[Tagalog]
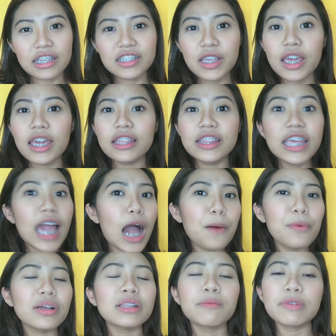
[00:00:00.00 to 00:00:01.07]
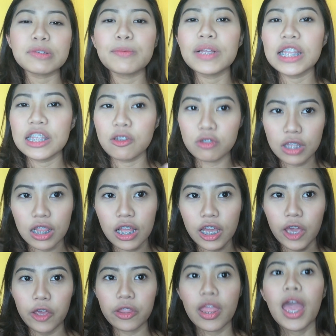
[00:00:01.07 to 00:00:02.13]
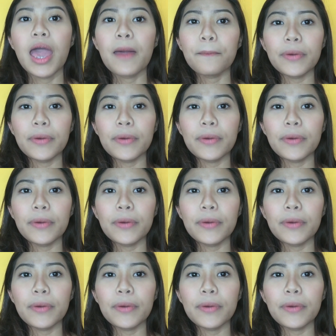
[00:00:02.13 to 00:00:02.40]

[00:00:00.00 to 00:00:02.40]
Kasi di hamak na mas malino talaga yun.